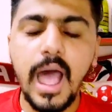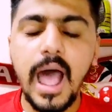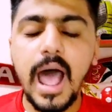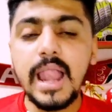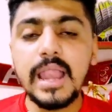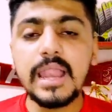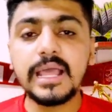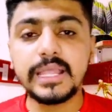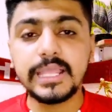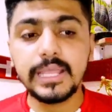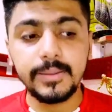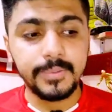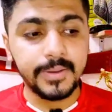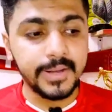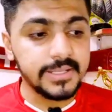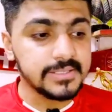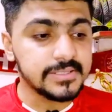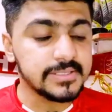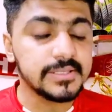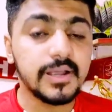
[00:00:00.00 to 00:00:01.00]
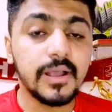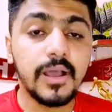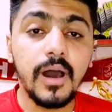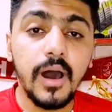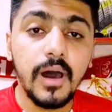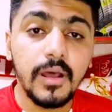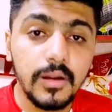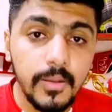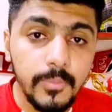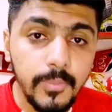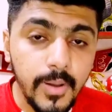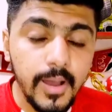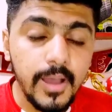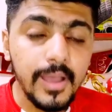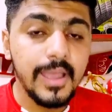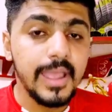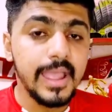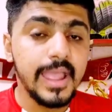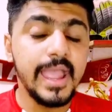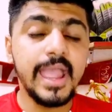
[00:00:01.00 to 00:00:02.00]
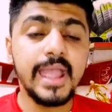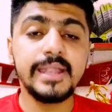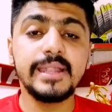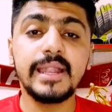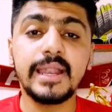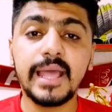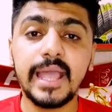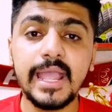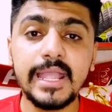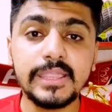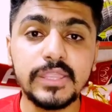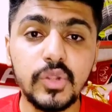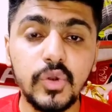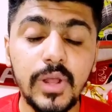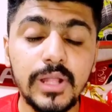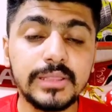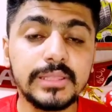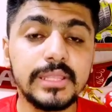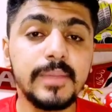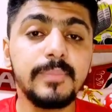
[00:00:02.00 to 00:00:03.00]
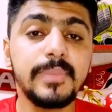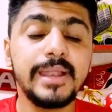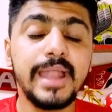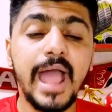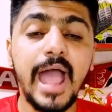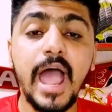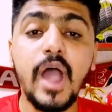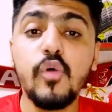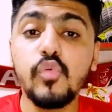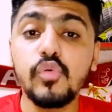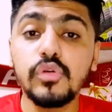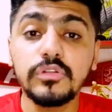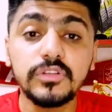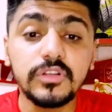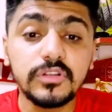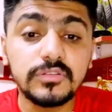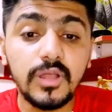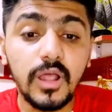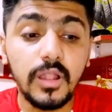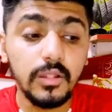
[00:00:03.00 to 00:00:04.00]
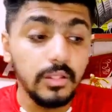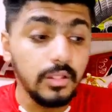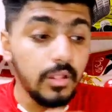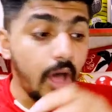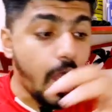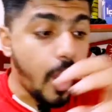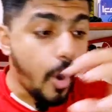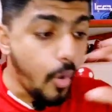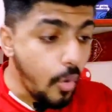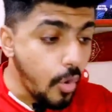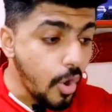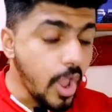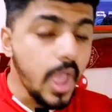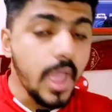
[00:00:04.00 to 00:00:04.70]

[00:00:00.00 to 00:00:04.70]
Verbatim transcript: قال لك يا برنس كهرباء احنا لغايه دلوقتي بنحاول نطلعه